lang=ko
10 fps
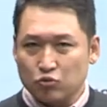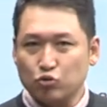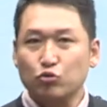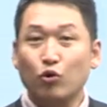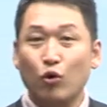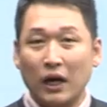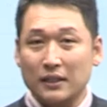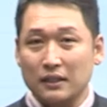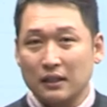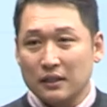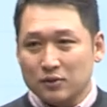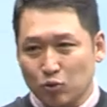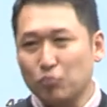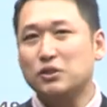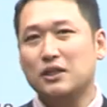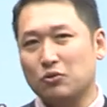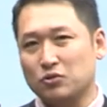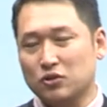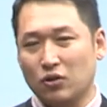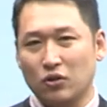중요한
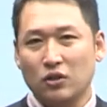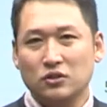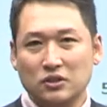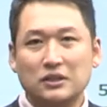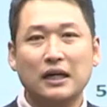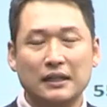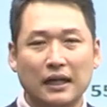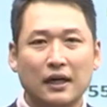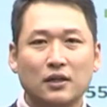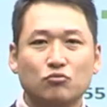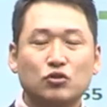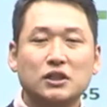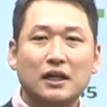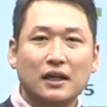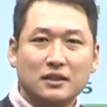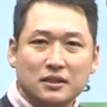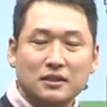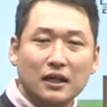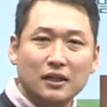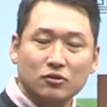소비자로서 등장한다. 우리나라
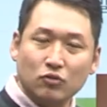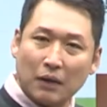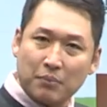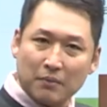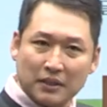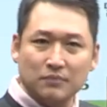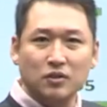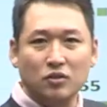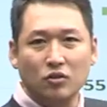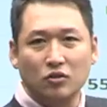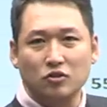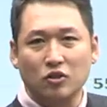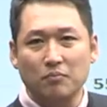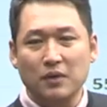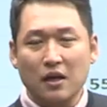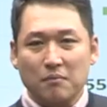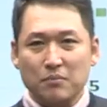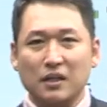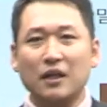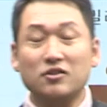시장에서도 앞에 말씀드렸던 것처럼
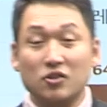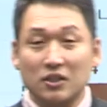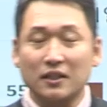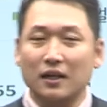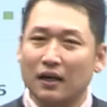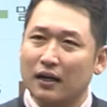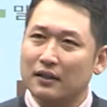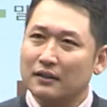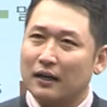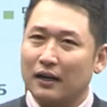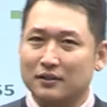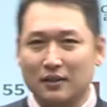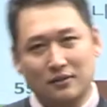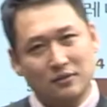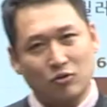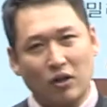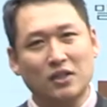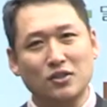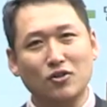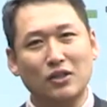밀레니얼 세대가 아 제가
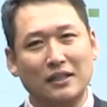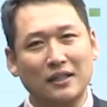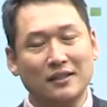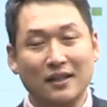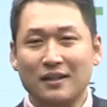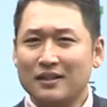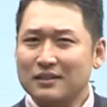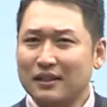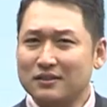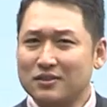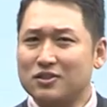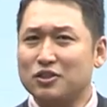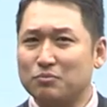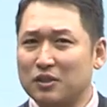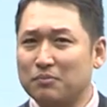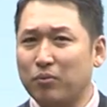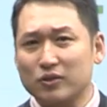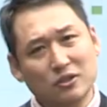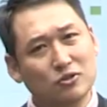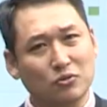정확히 기억은 안 나는데 한
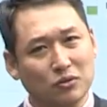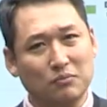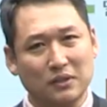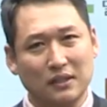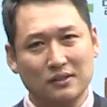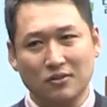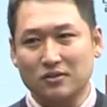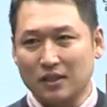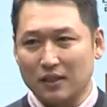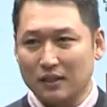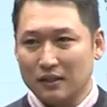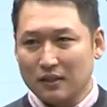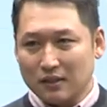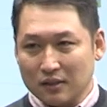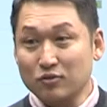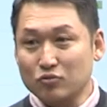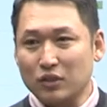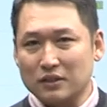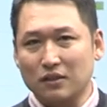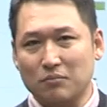22% 정도 됩니다. 전체
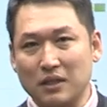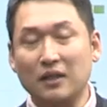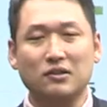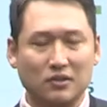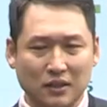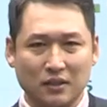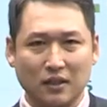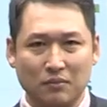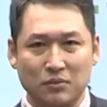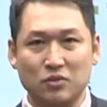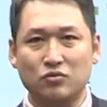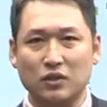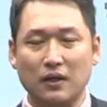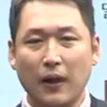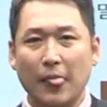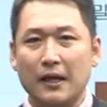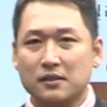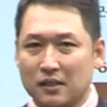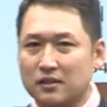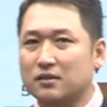인구에서 밀레니얼 세대의 비중이
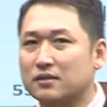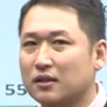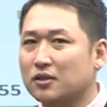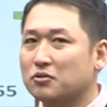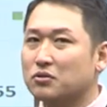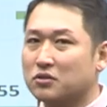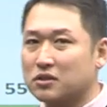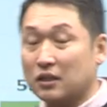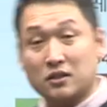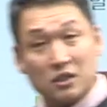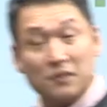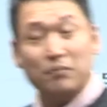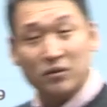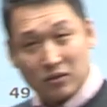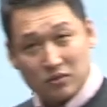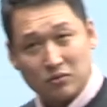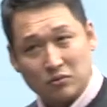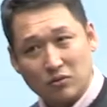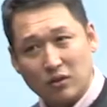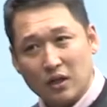Z세대도 역시 한 20%
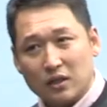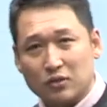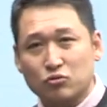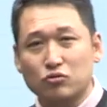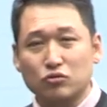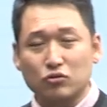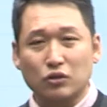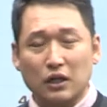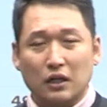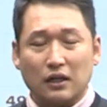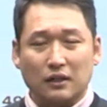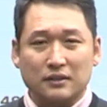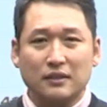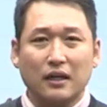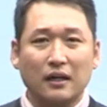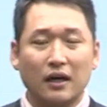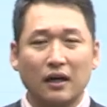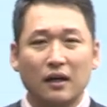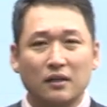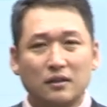정도 그러니까 두 어,
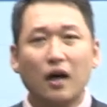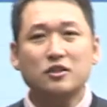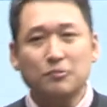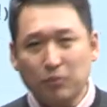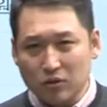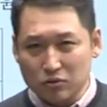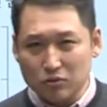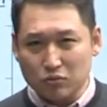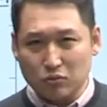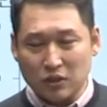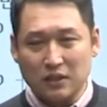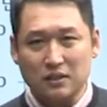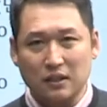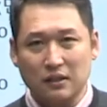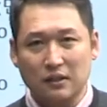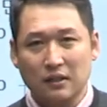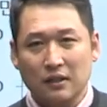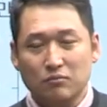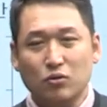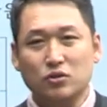세대가 40% 정도 차지해요
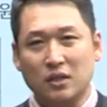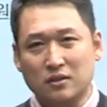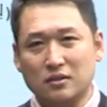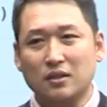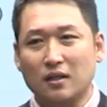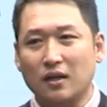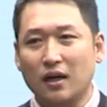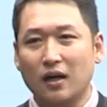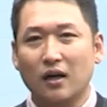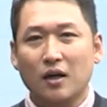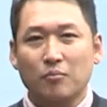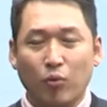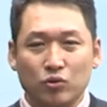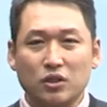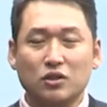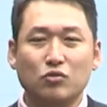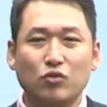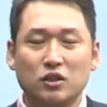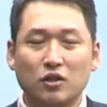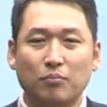물론 Z세대가 본인을
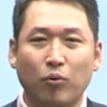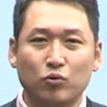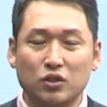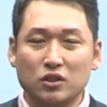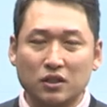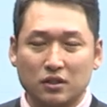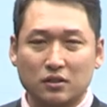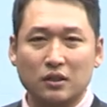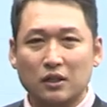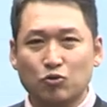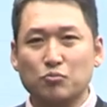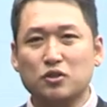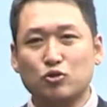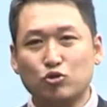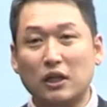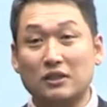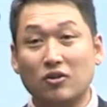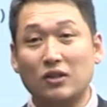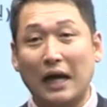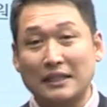위해서 본인이 소비 지출하는
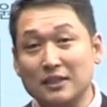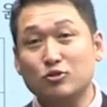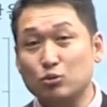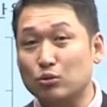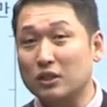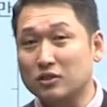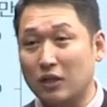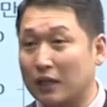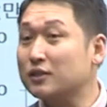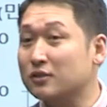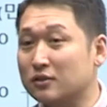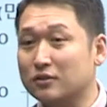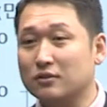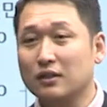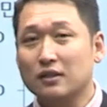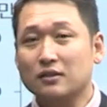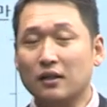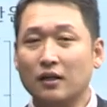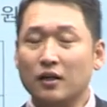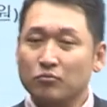건 아닐 수도 있겠죠 아이들은
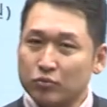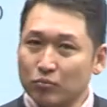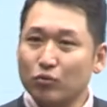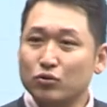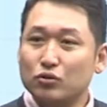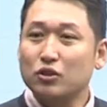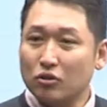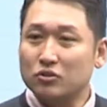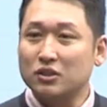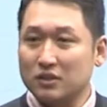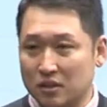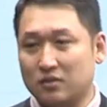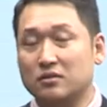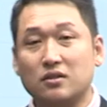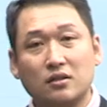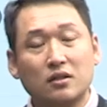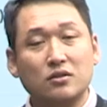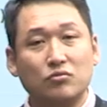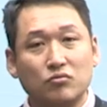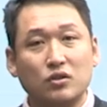근데 부모들이 역시
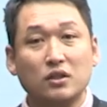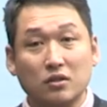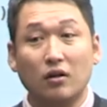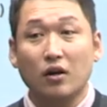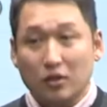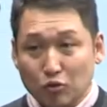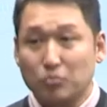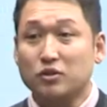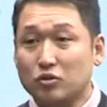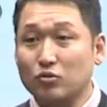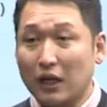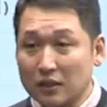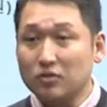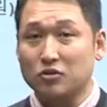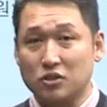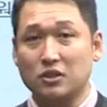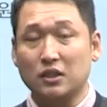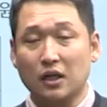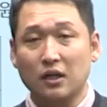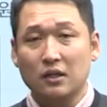Z세대를 위해서 소비 지출하는
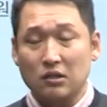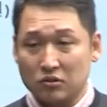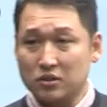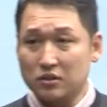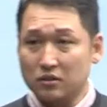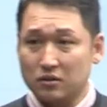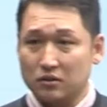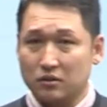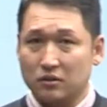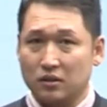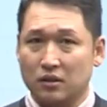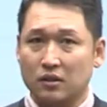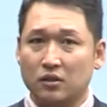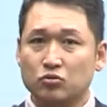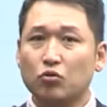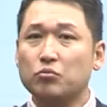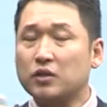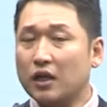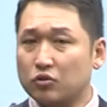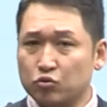것이니까 역시 예,
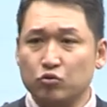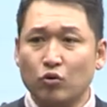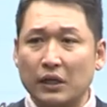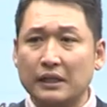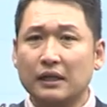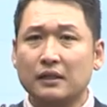소비의 중요한